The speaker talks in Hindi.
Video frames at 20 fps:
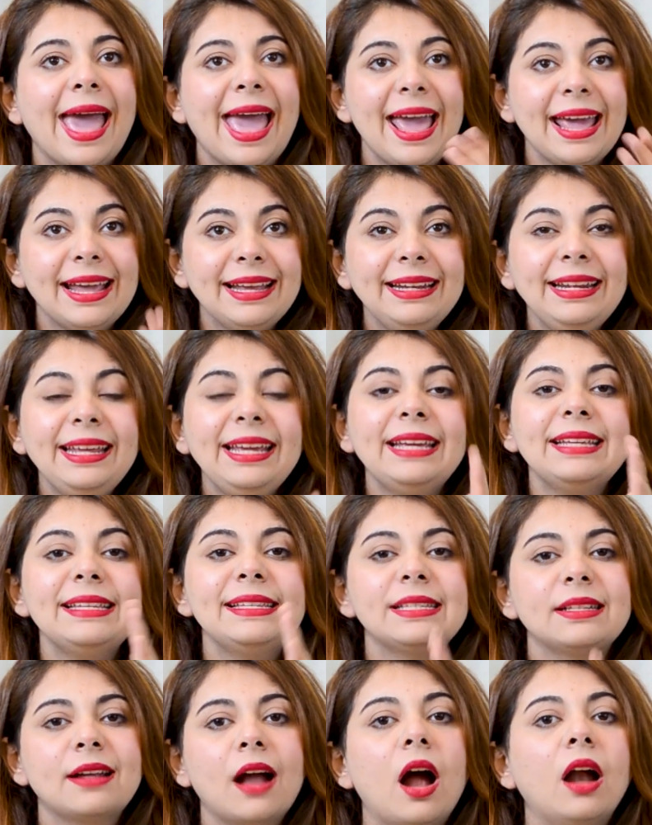एक्नी के
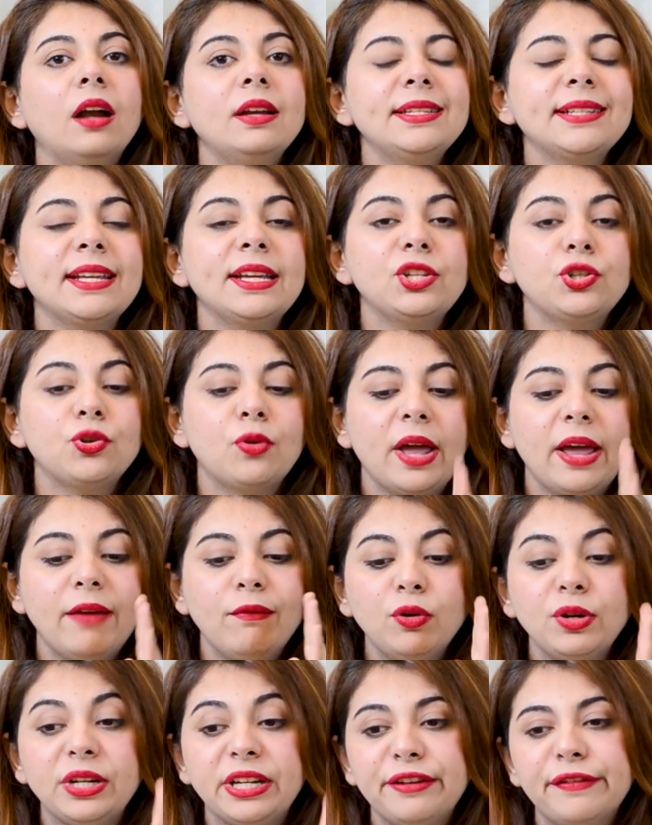स्कार्स के जो है
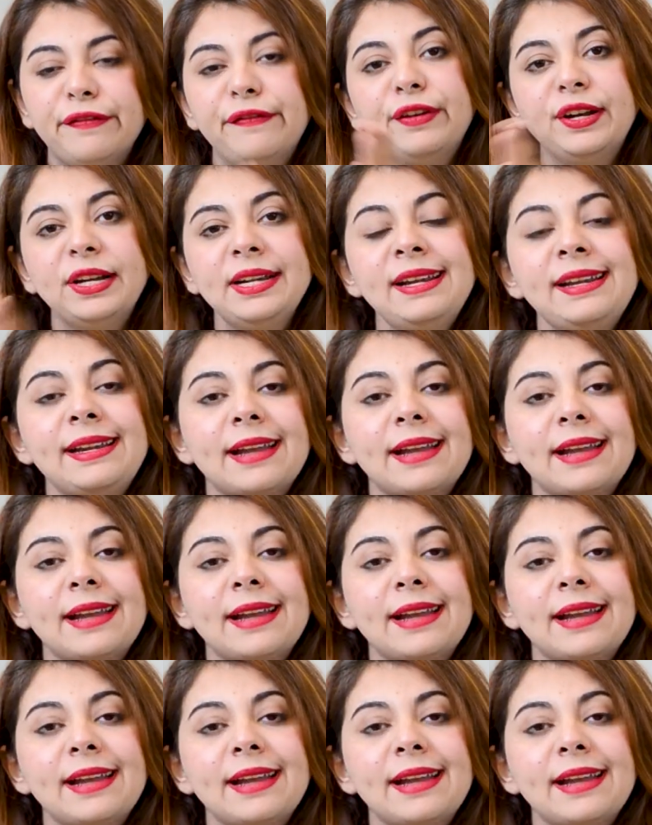वो डिफरेंट